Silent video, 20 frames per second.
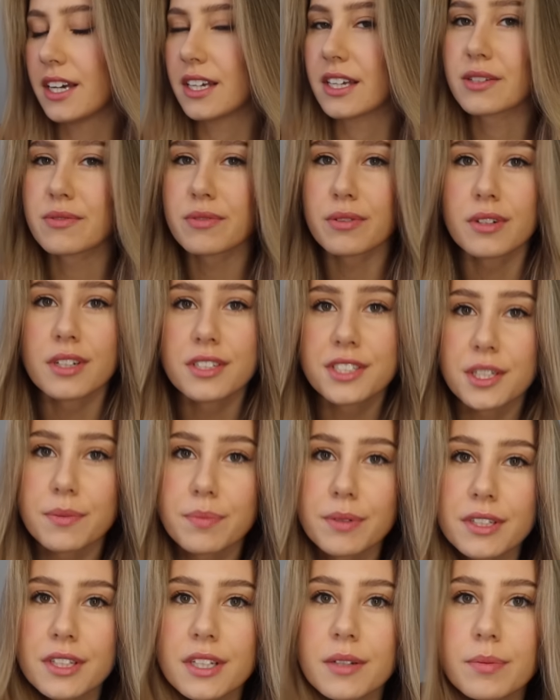jest w ogóle dzisiaj
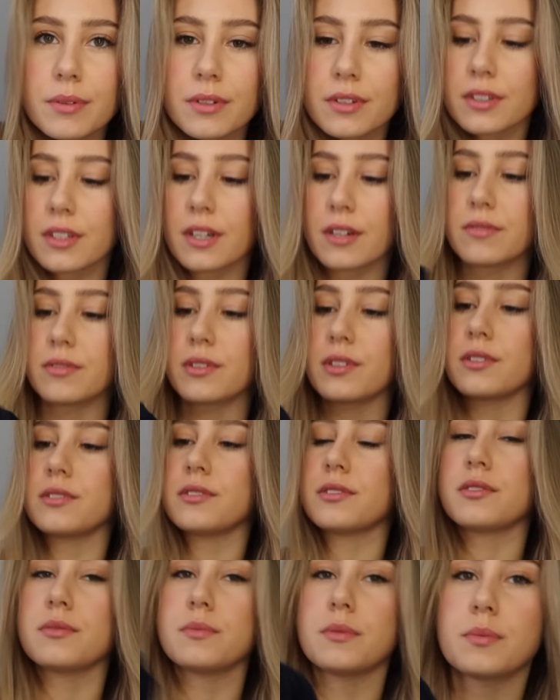piękna pogoda w
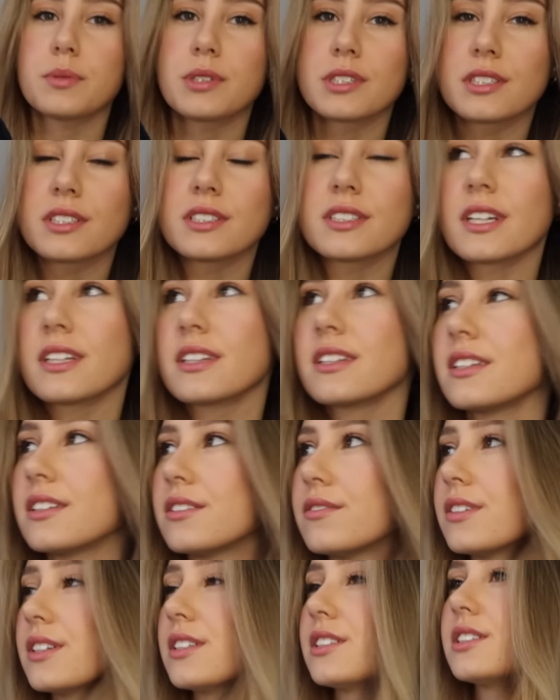końcu, bo przez ostatnie
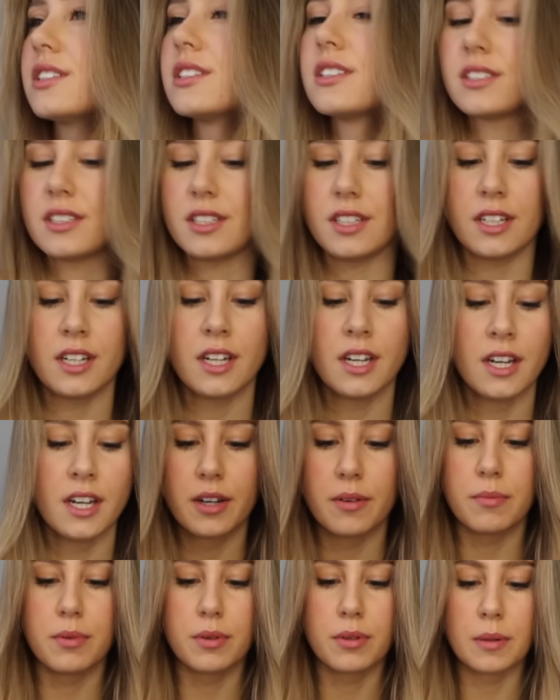2-3 dni
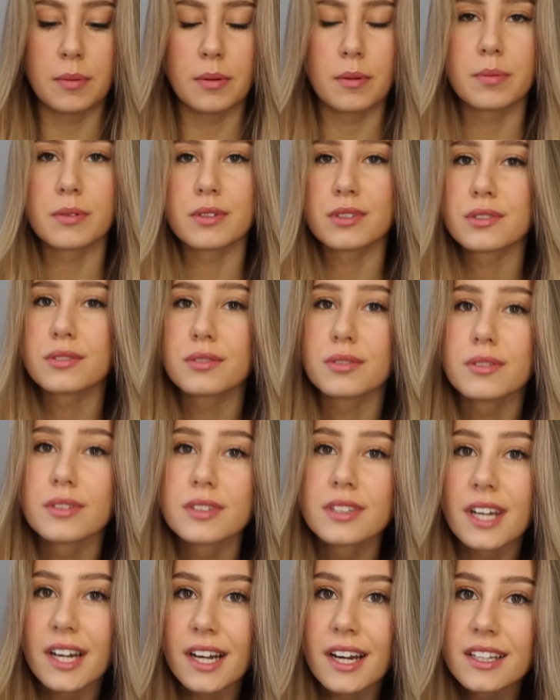była po prostu
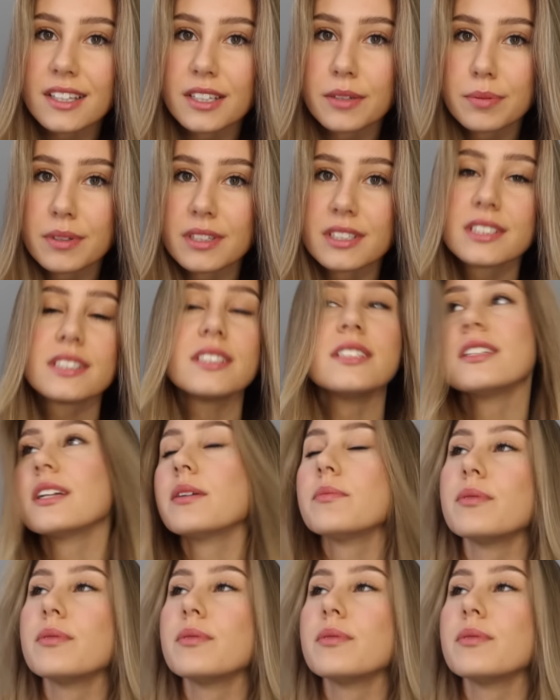taka depresyjna